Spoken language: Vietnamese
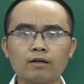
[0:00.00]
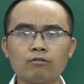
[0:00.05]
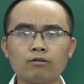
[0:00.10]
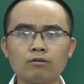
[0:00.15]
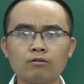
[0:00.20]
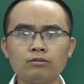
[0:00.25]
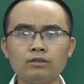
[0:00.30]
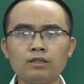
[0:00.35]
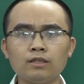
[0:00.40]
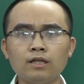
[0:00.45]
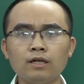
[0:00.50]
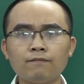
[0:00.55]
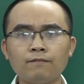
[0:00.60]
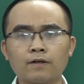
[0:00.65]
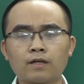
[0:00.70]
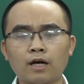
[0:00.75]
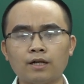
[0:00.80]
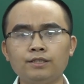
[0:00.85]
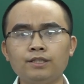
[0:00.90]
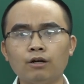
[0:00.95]
con nhất thiết
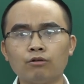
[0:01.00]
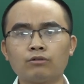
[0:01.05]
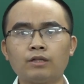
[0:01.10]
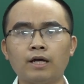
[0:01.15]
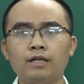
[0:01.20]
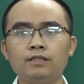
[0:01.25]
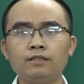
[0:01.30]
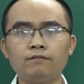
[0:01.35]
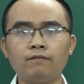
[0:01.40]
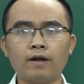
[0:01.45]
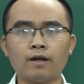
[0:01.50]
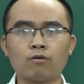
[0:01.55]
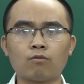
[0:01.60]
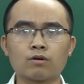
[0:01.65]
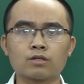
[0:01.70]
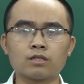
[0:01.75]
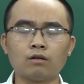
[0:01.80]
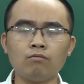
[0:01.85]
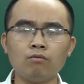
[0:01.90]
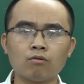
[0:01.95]
phải cần nhiều tiền như vậy
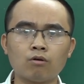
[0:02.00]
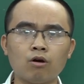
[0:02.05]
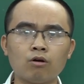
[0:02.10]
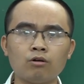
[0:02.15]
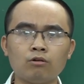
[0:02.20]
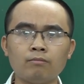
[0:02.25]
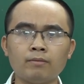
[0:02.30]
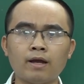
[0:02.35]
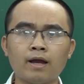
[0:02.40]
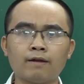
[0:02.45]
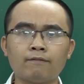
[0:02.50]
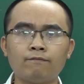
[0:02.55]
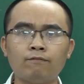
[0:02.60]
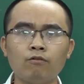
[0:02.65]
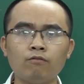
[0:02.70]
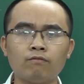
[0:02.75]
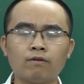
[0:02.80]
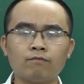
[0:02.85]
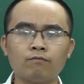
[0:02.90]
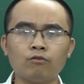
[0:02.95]
cuộc sống của con nó mới hạnh
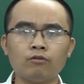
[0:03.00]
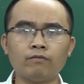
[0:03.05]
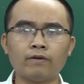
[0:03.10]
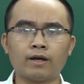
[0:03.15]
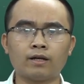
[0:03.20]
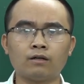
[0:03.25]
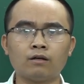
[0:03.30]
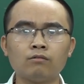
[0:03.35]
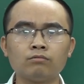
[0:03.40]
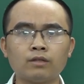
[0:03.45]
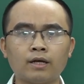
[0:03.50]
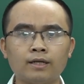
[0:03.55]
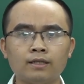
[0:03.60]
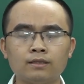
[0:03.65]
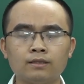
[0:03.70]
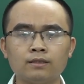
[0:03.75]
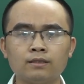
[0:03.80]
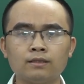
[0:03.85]
phúc và vui vẻ được không thầy?"